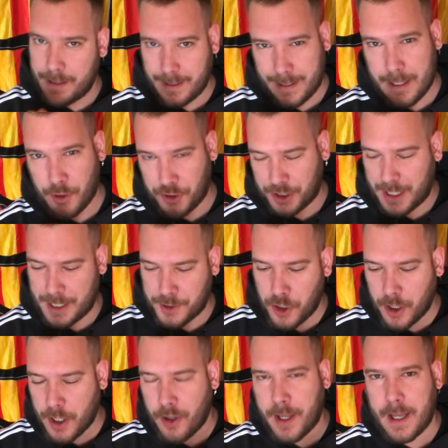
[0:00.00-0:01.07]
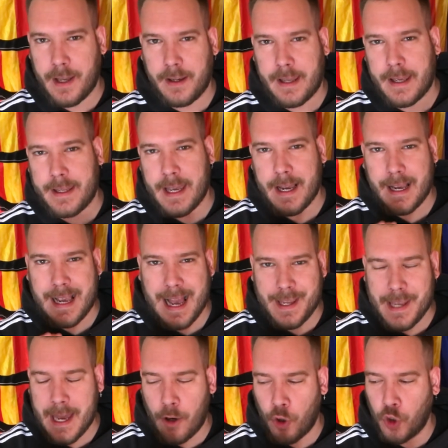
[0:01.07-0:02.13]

Y ostras, yo creo que, quien calla